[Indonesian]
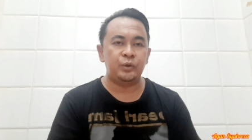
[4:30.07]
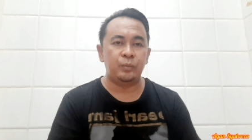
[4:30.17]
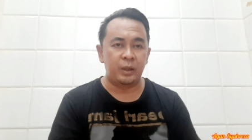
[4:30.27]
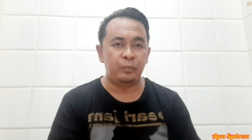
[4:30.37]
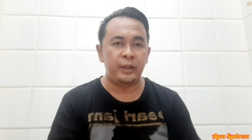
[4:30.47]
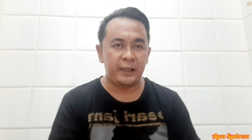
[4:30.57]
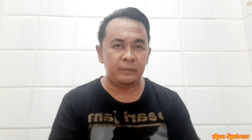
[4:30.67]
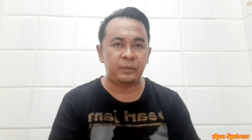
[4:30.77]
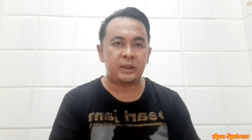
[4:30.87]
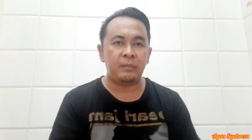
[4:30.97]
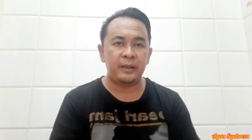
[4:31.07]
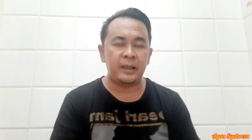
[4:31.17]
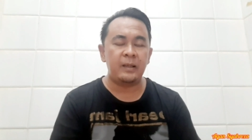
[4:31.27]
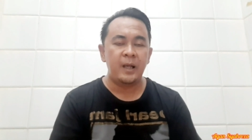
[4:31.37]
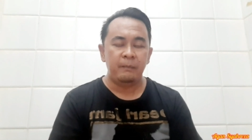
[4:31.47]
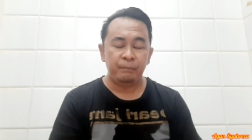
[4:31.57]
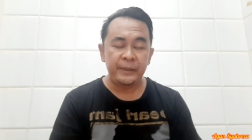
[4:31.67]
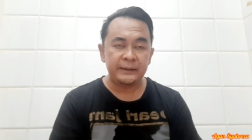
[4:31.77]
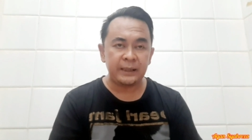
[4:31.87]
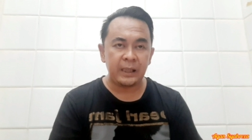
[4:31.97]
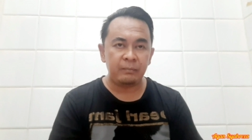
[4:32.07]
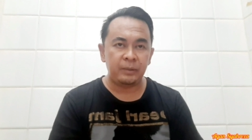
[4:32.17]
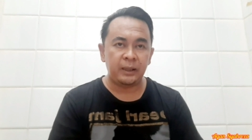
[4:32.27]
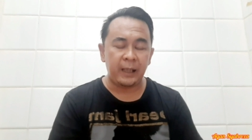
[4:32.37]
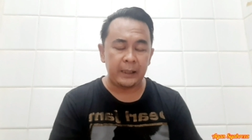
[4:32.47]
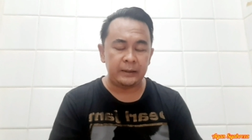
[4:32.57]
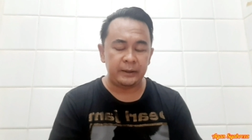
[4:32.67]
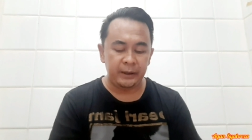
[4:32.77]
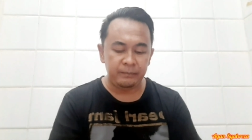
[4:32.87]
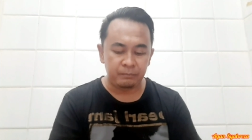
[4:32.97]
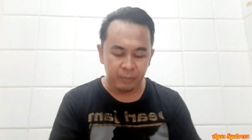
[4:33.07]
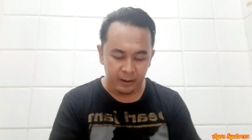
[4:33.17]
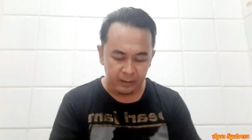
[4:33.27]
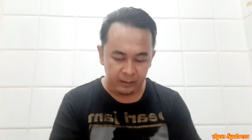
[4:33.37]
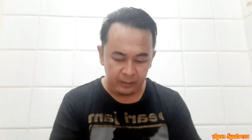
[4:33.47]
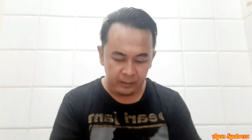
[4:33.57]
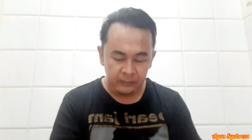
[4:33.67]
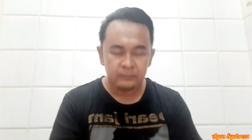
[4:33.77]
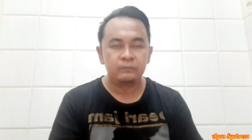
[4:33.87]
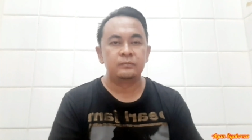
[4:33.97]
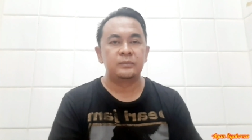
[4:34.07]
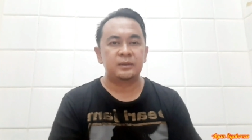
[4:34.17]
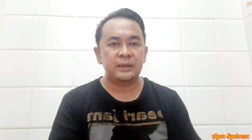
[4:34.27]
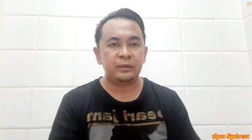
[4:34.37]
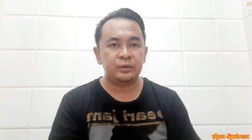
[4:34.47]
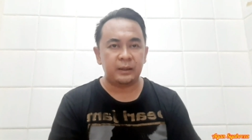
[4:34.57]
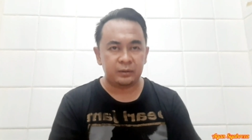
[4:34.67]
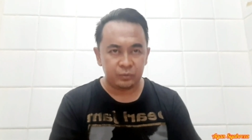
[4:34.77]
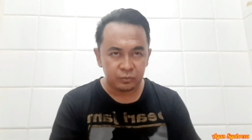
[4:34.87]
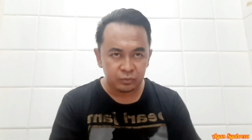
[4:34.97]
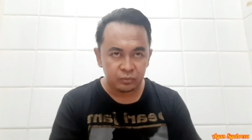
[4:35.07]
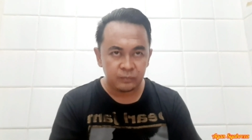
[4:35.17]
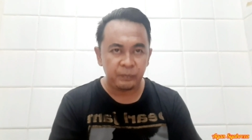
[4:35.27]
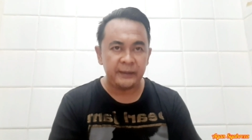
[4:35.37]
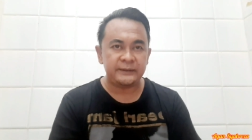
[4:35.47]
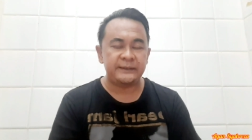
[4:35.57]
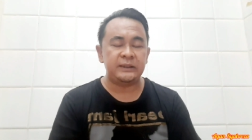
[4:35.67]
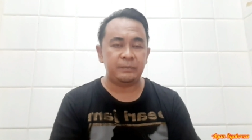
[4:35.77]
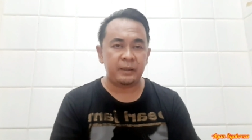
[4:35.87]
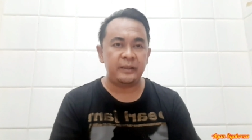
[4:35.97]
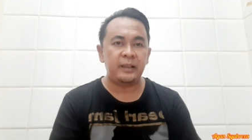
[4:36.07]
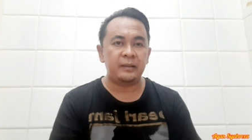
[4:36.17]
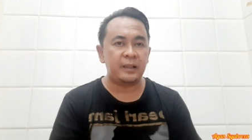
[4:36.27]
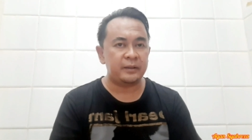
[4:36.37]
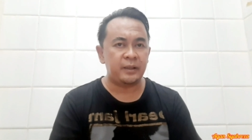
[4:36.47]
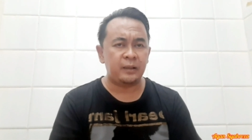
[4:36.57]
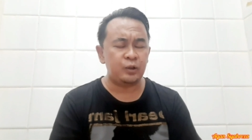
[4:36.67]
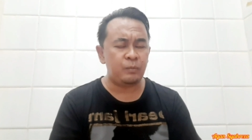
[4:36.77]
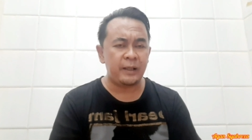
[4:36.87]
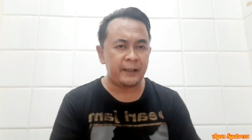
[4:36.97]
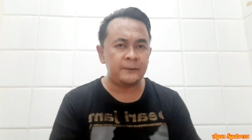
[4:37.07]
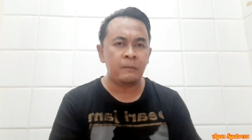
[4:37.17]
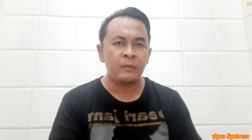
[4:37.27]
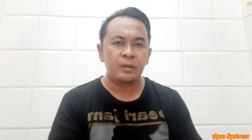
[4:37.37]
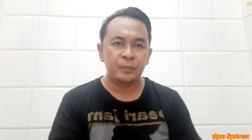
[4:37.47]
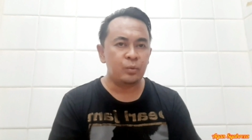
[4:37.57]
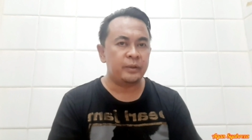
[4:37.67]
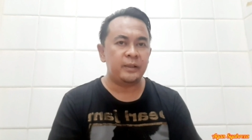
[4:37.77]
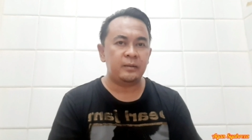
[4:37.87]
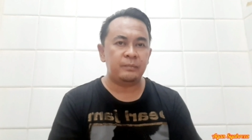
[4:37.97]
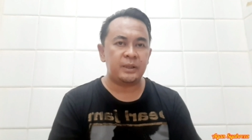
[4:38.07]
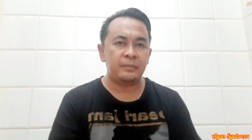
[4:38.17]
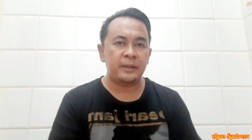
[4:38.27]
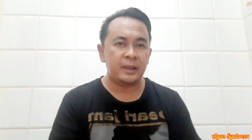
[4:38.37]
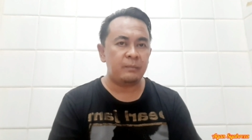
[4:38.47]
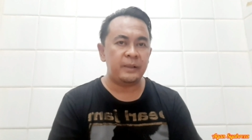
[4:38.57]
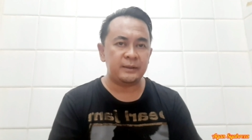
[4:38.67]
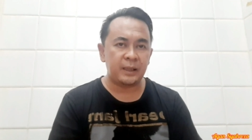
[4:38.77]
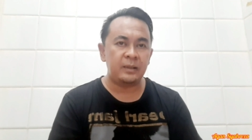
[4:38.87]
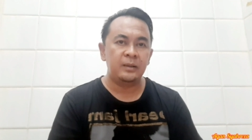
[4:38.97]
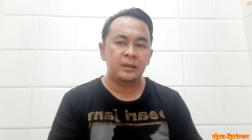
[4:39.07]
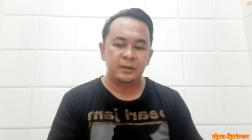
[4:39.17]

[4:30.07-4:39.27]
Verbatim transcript: Mudah-mudahan Persebaya bisa menahan imbang 1-1 PSS Sleman di kandangnya atau bahkan mungkin Persebaya bisa